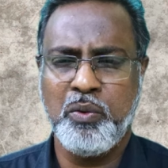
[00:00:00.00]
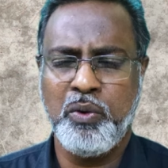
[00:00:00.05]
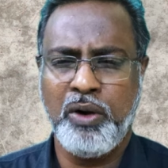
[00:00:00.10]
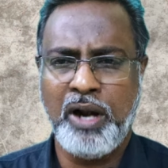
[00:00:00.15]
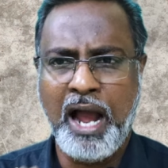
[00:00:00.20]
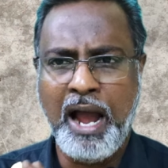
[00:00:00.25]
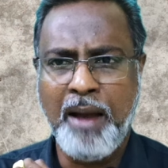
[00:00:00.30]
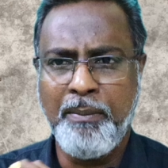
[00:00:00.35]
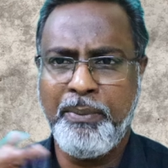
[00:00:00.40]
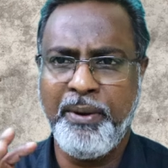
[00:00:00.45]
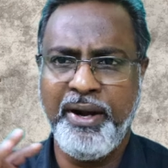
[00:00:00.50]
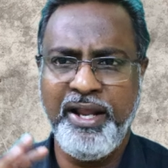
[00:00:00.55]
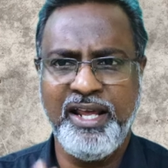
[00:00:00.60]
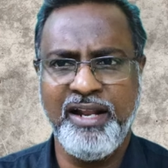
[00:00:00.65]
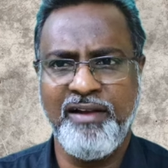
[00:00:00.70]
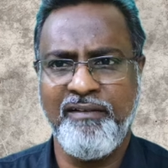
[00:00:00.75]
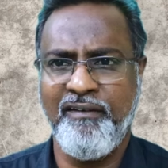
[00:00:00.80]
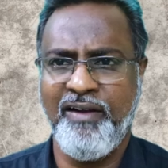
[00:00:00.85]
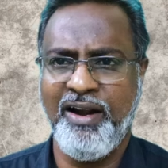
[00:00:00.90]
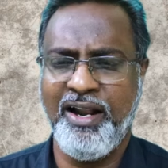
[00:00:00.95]
ஒரு
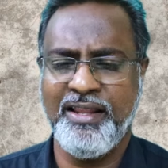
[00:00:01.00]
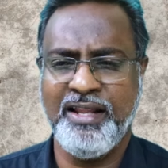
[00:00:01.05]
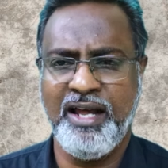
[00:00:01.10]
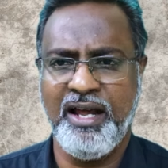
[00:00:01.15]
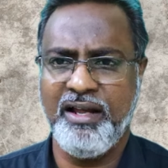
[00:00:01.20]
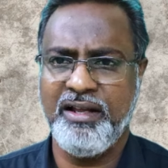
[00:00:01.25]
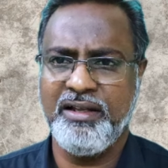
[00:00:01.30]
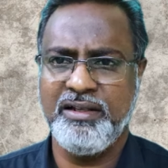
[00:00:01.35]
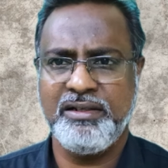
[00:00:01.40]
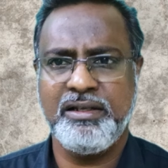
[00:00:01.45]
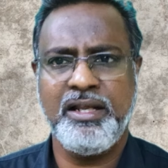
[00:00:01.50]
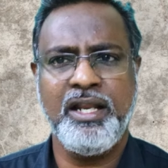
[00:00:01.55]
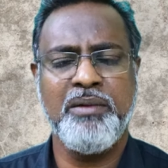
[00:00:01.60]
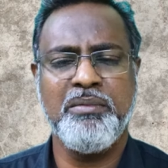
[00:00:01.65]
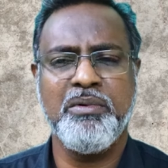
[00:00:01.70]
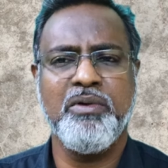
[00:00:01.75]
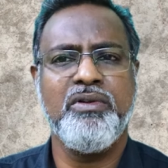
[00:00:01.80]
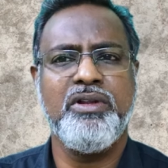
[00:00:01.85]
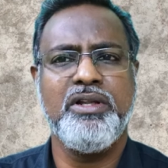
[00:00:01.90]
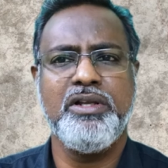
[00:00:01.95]
ஆப்படிக்கிற வேலை தான்
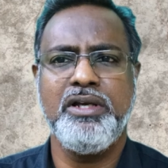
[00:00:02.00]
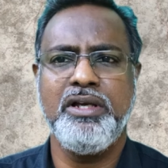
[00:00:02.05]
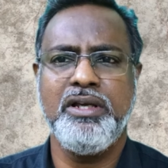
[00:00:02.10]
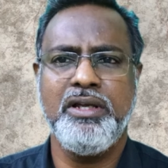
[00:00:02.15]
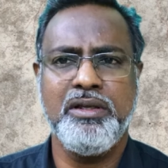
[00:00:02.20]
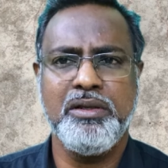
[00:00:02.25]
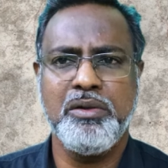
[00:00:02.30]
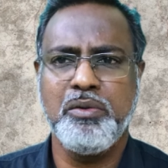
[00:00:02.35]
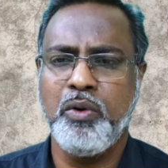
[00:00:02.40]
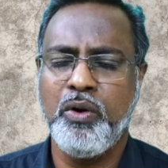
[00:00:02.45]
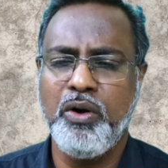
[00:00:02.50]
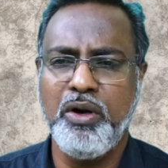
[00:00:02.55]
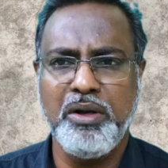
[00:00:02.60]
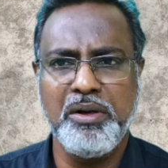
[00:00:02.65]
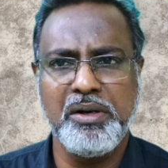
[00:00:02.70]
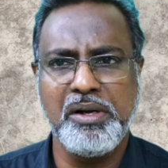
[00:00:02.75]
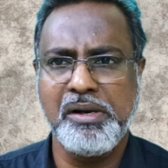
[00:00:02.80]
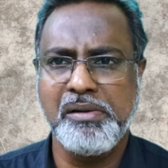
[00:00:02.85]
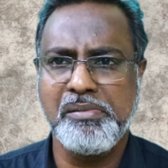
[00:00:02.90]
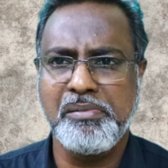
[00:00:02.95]
இனிமேல் வந்து
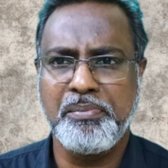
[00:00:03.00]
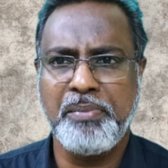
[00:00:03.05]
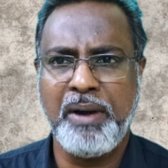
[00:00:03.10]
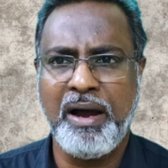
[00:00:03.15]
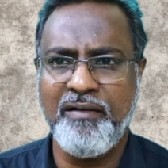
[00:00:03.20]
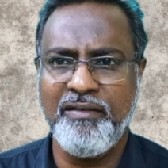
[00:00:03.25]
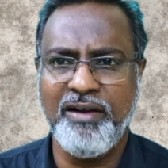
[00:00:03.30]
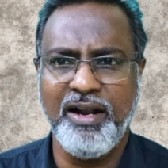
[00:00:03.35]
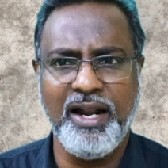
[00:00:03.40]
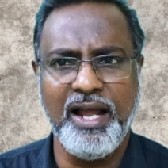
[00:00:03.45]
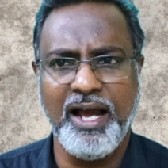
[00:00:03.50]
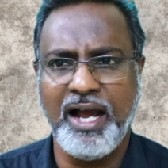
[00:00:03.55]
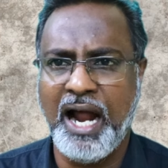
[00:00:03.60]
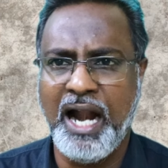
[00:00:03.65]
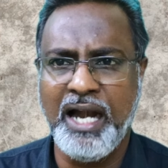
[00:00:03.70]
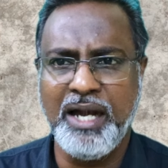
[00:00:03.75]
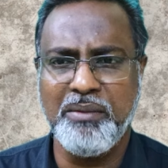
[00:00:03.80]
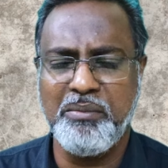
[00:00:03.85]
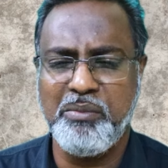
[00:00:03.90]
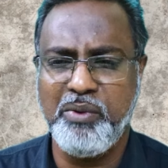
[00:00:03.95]
ஒன்றும் பாவலெல்லாம்
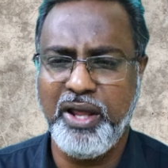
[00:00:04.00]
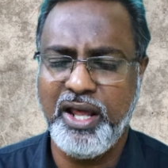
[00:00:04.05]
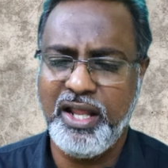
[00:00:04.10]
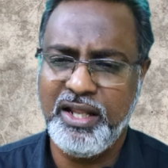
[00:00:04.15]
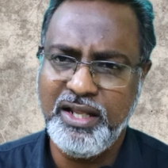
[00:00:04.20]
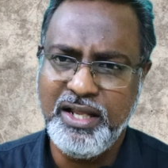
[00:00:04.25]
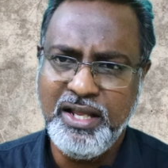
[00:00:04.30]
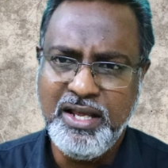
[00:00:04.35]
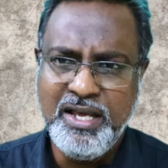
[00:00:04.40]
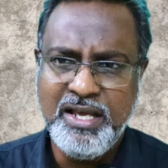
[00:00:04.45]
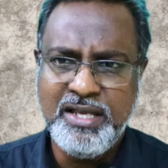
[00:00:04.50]
காட்ட முடியாது